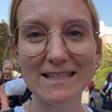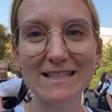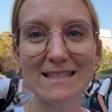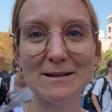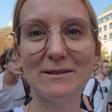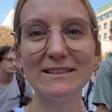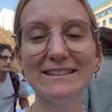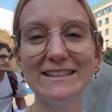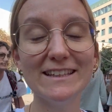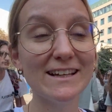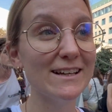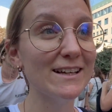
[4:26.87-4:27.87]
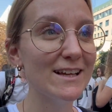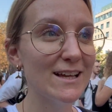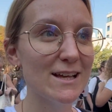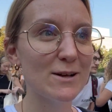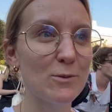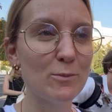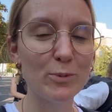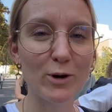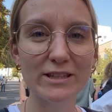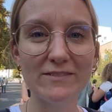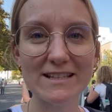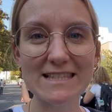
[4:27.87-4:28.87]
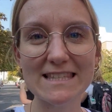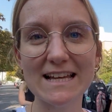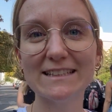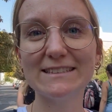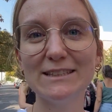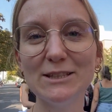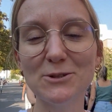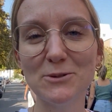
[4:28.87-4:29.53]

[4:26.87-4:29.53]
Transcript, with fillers: di stamattina, un po' devastati,